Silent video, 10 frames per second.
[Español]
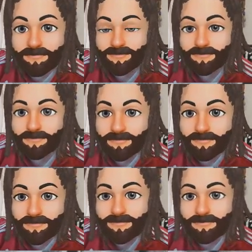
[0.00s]
de
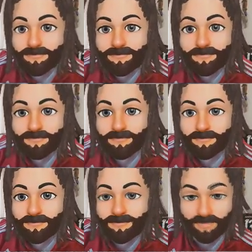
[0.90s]
Martínez
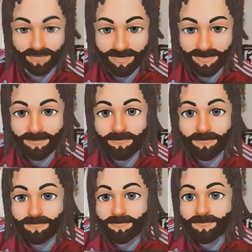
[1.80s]
que en un
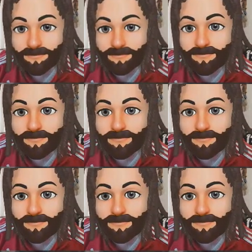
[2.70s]
golpe de